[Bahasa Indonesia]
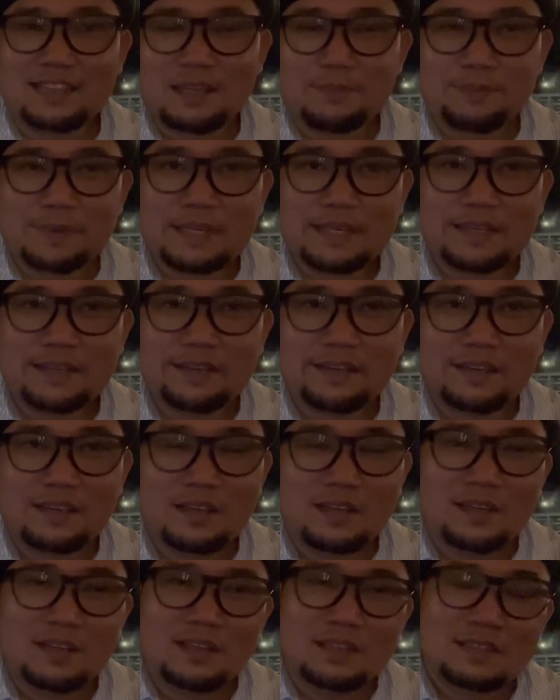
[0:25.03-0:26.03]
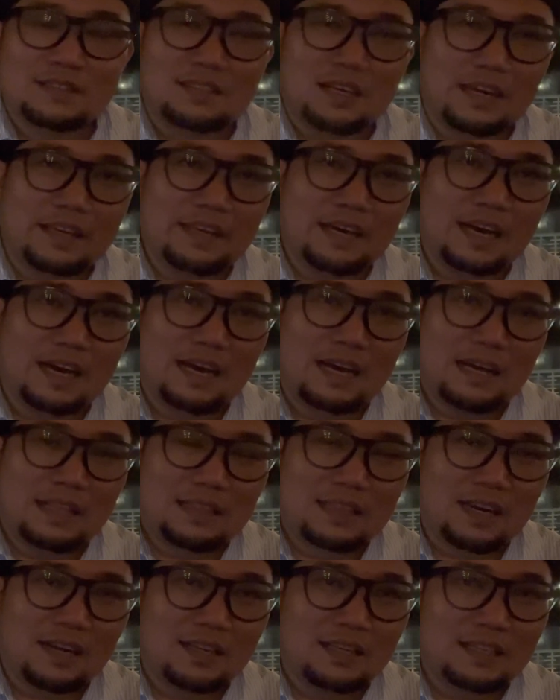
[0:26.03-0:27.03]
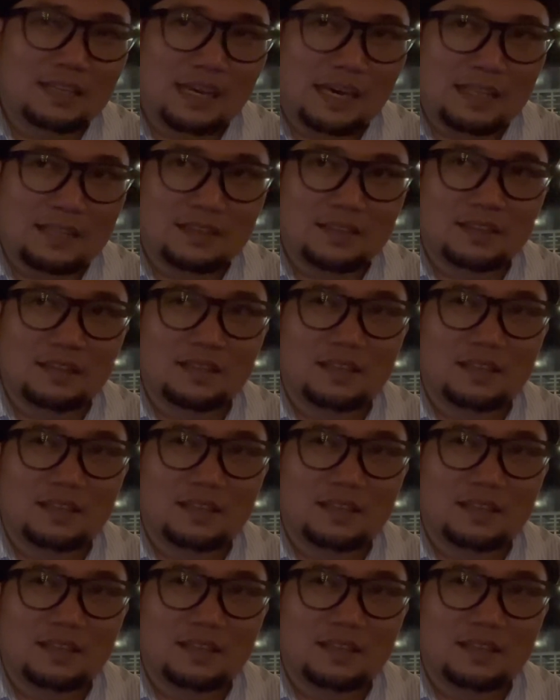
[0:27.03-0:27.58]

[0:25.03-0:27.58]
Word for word: tapi Saya teringat